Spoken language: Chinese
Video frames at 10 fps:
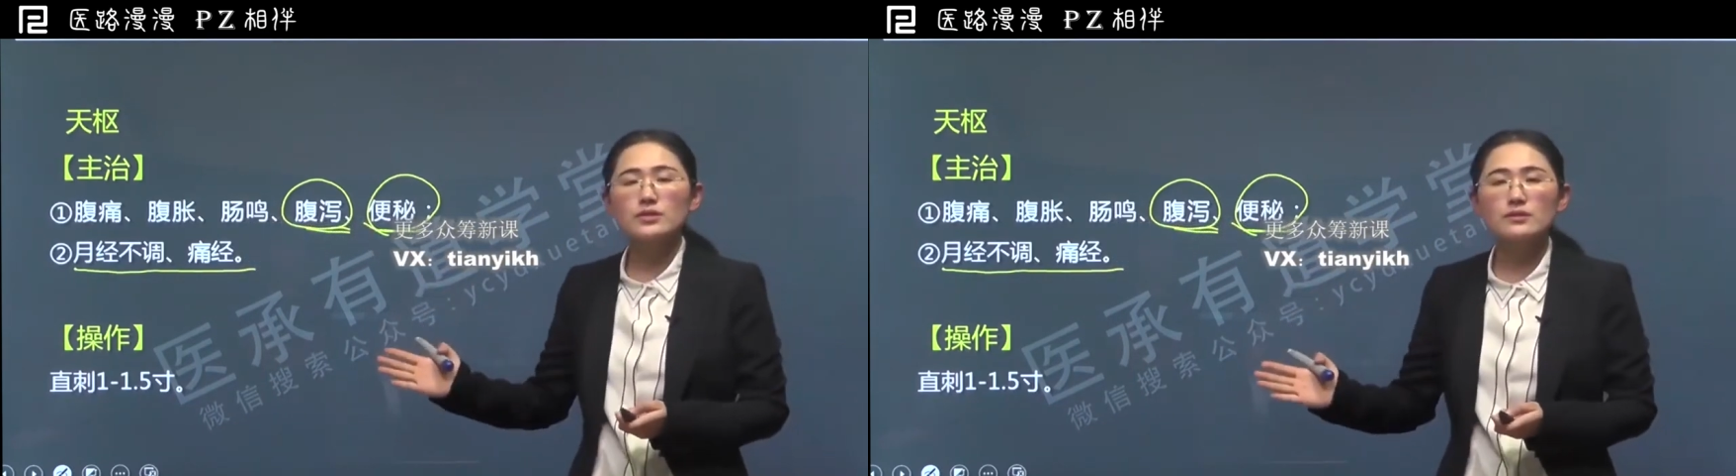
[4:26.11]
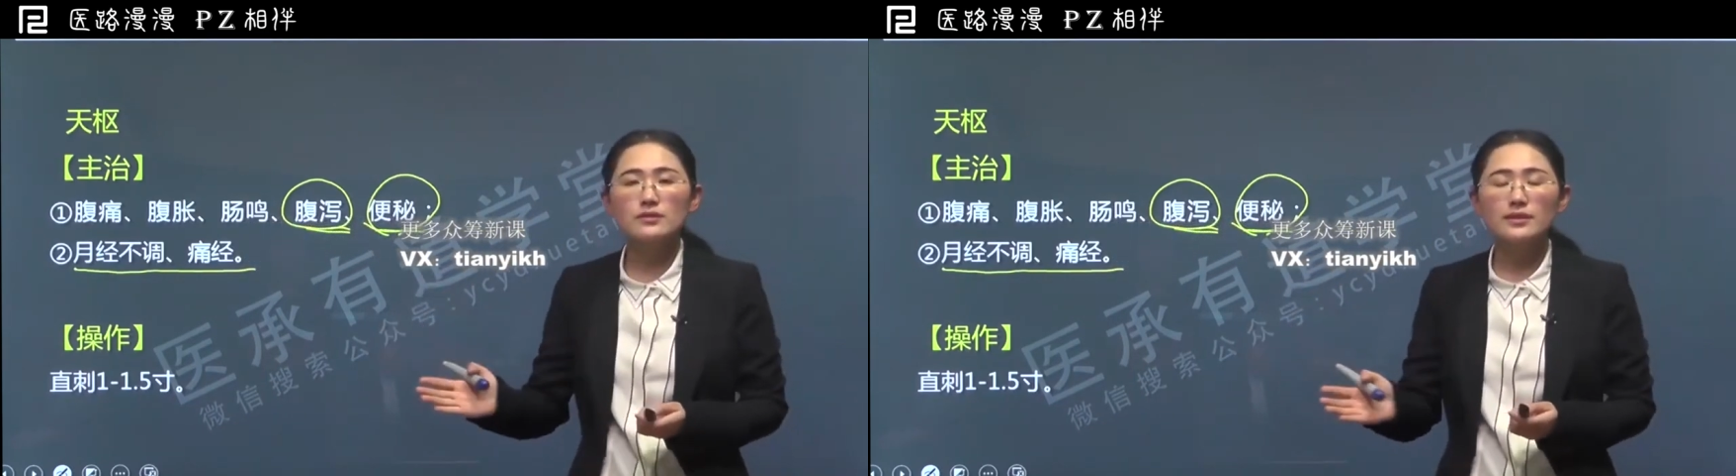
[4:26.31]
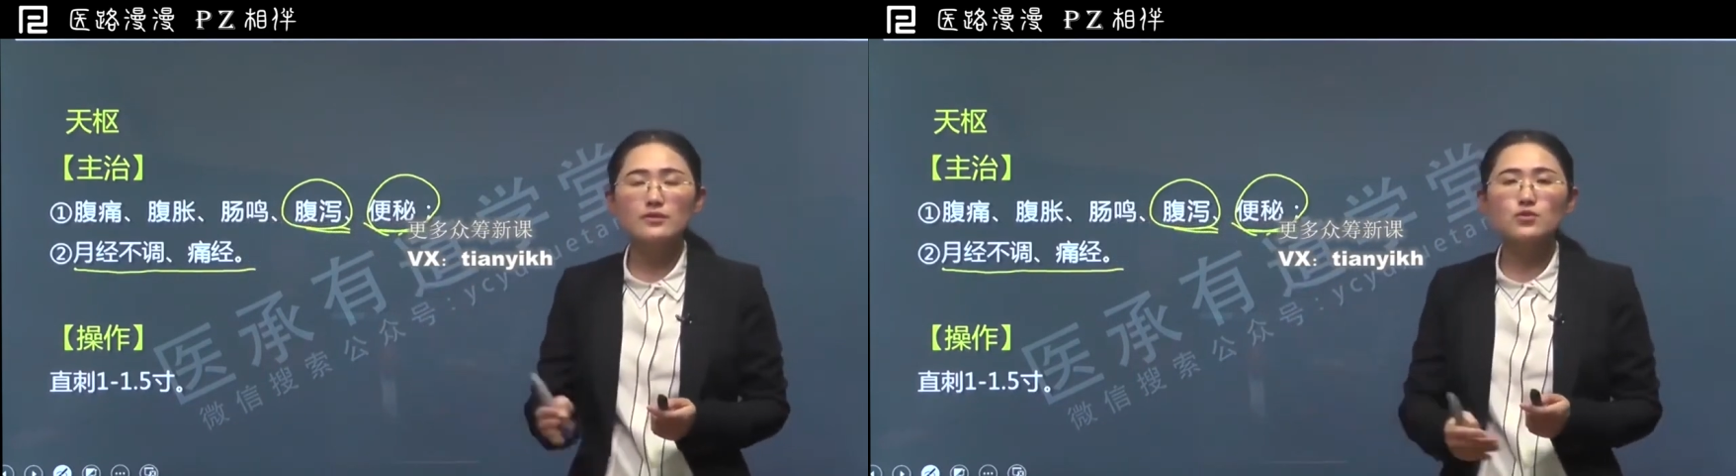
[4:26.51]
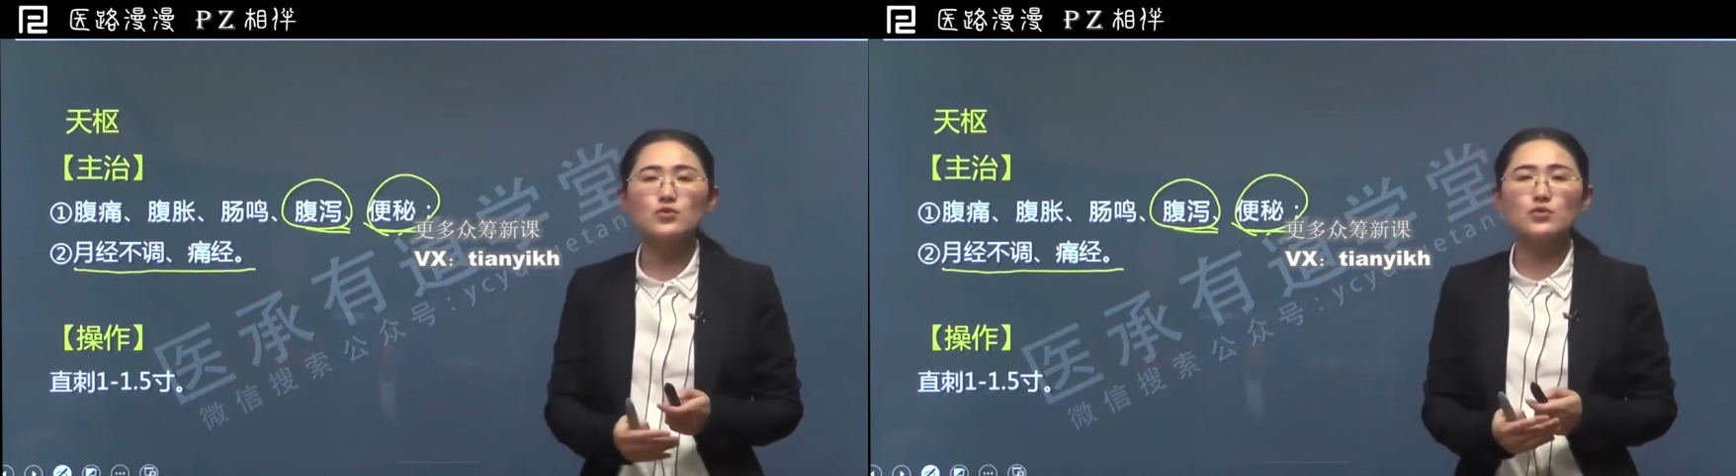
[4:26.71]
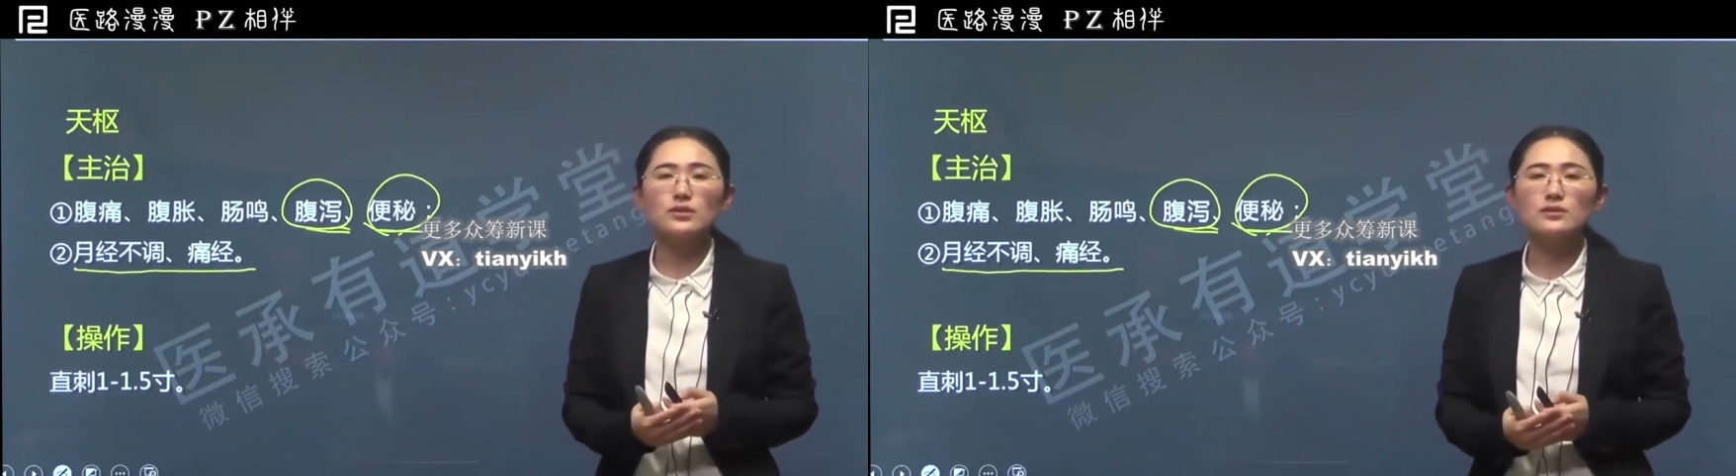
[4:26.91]
习天枢
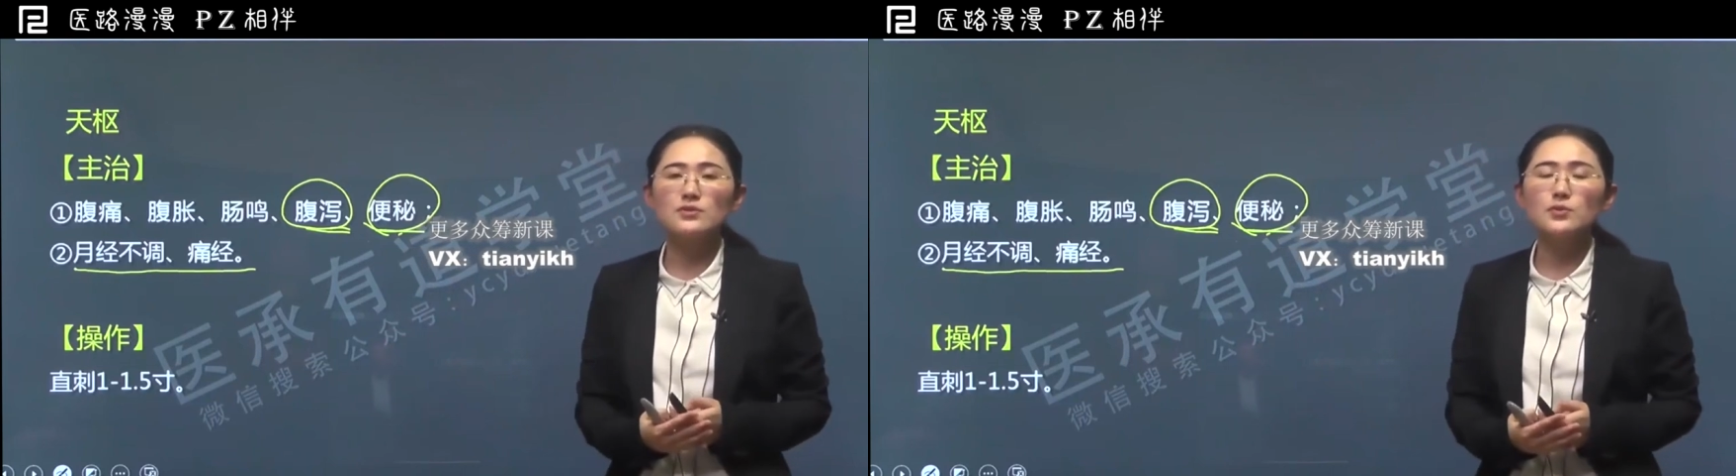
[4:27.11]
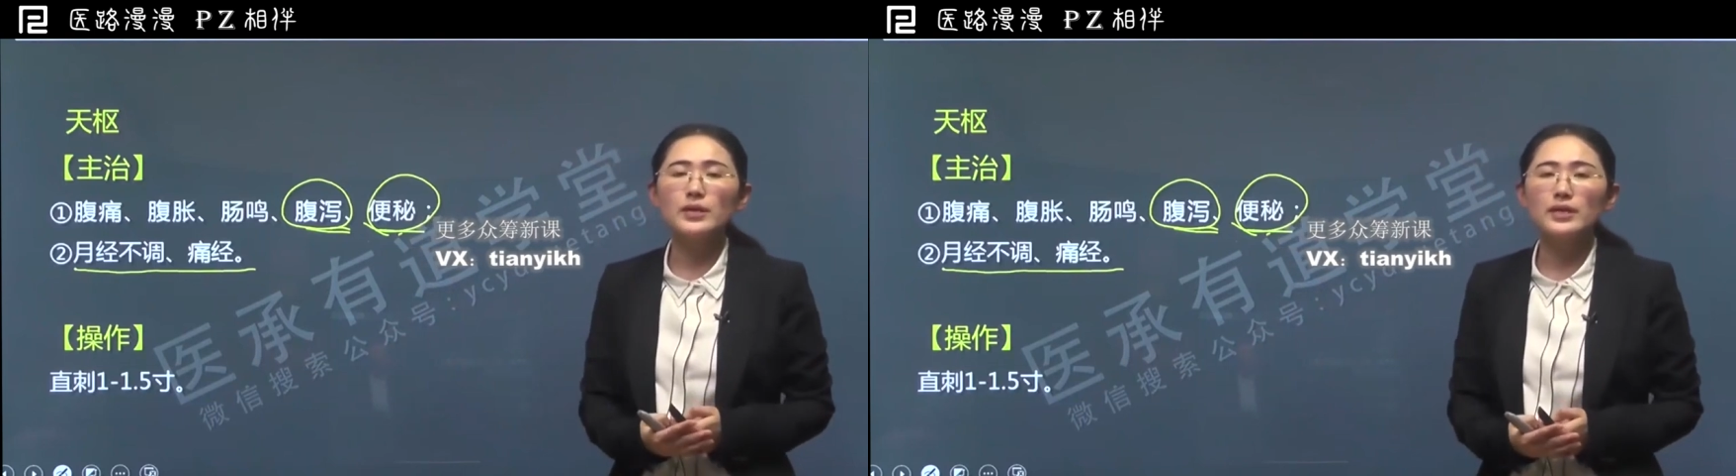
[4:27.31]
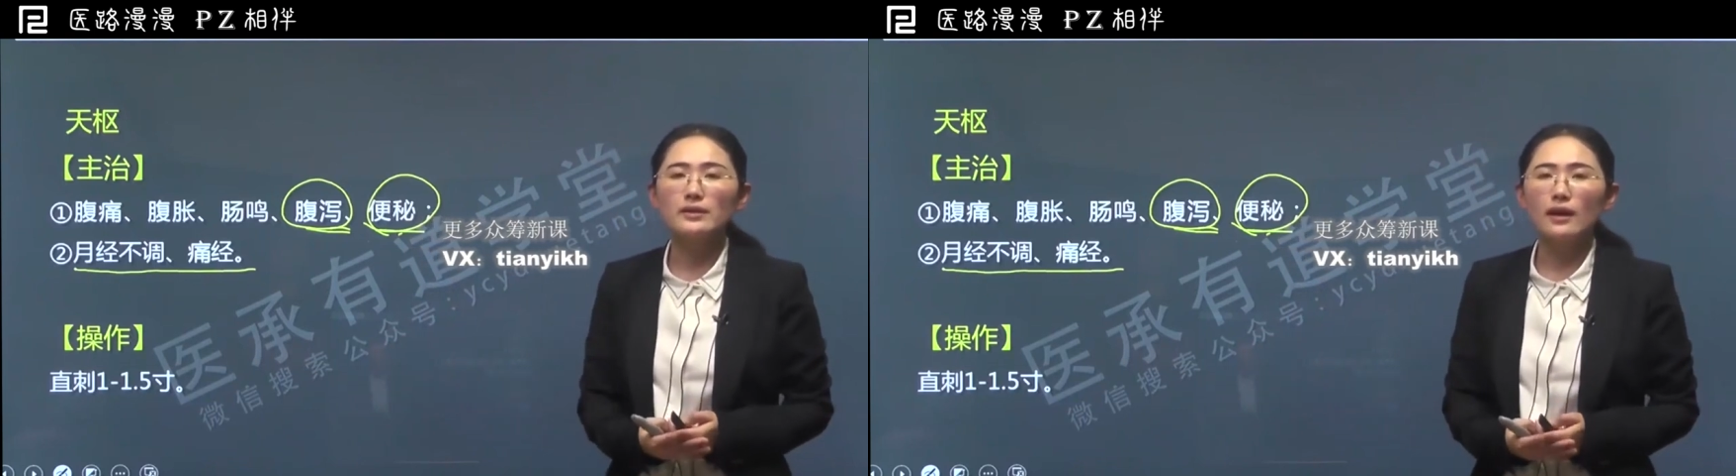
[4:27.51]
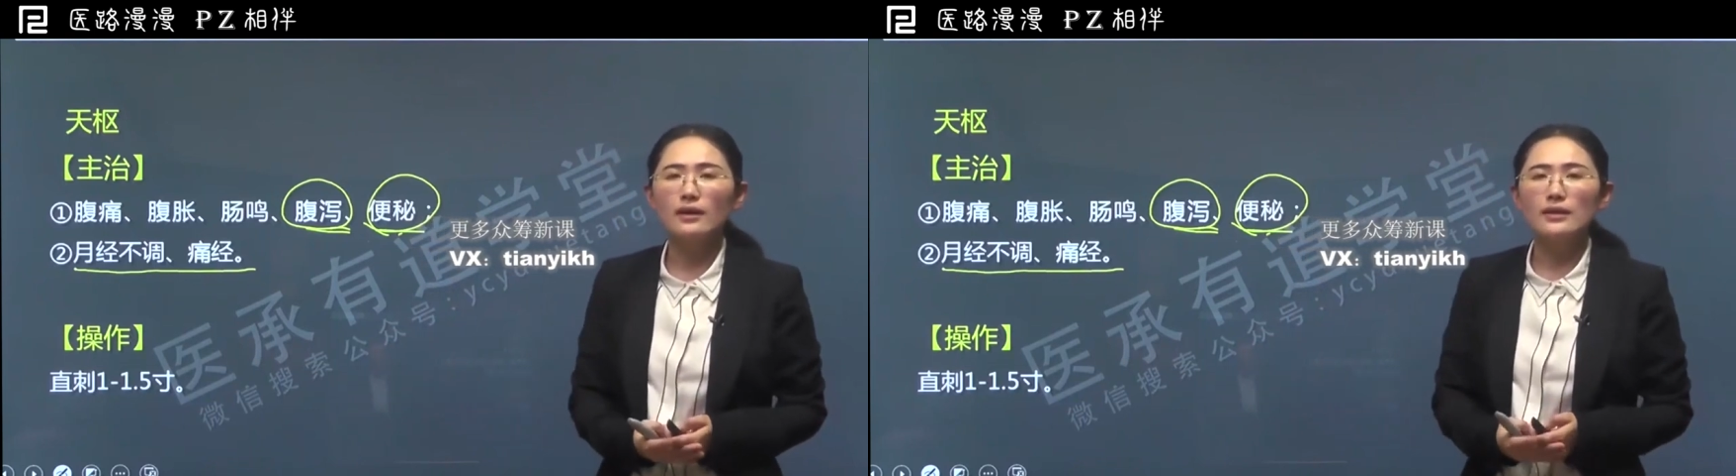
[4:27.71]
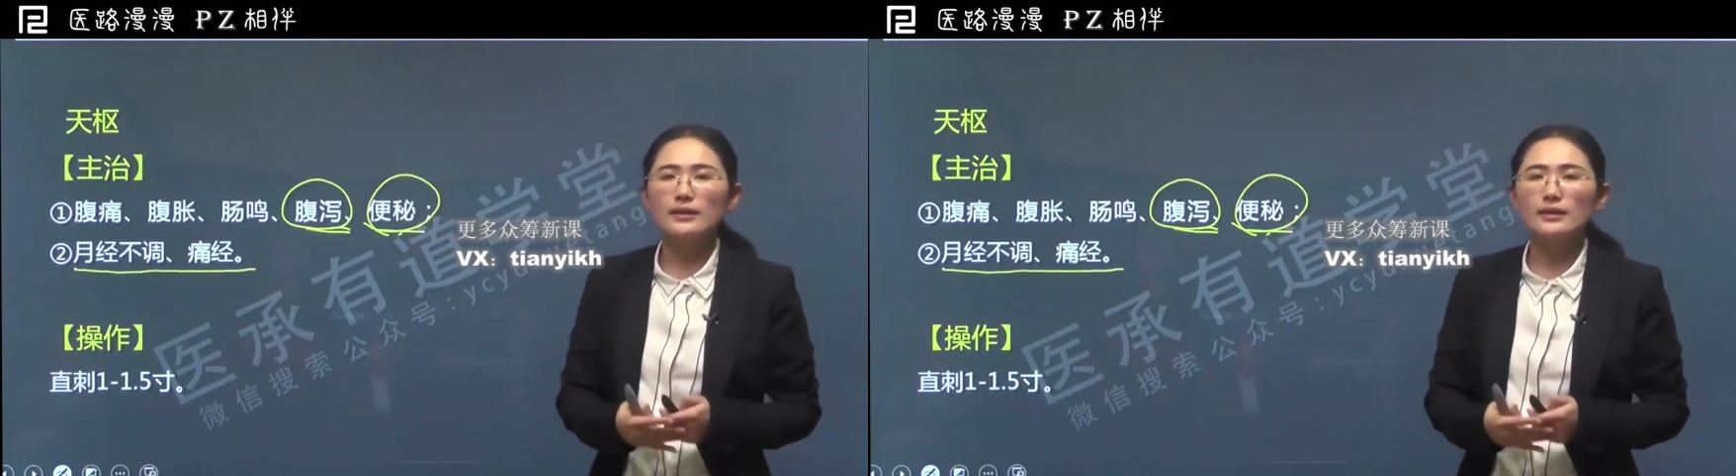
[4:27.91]
穴的定位呢，